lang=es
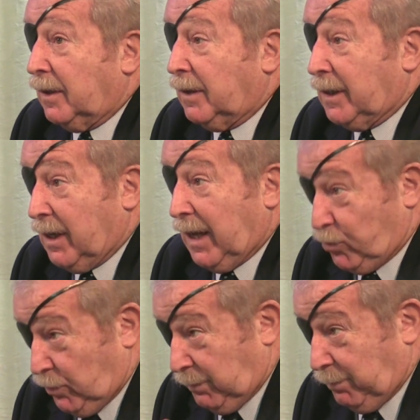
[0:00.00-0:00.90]
de la
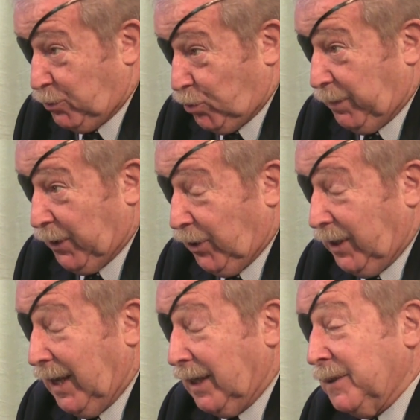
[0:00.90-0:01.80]

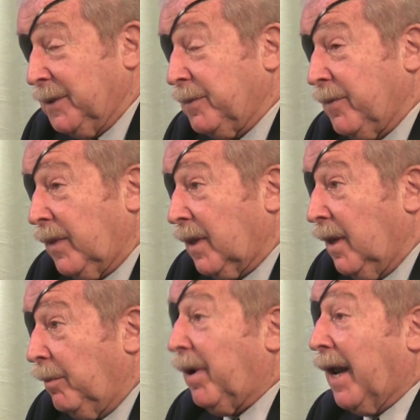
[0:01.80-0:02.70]
superioridad,
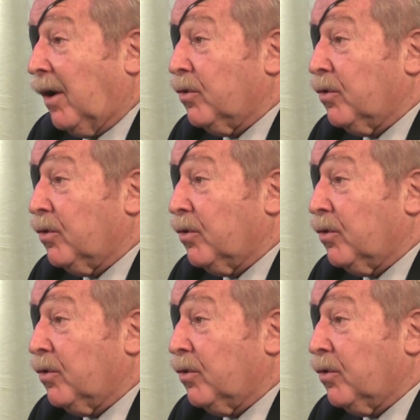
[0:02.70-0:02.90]
para